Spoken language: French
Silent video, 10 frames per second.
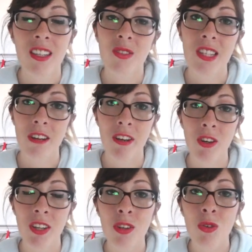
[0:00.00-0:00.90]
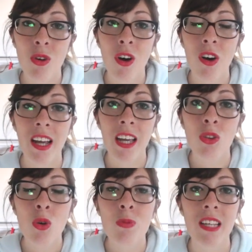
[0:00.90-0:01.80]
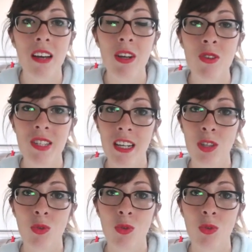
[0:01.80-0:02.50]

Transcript: qu'est-ce que ça fait que d'être dehors et d'observer le ciel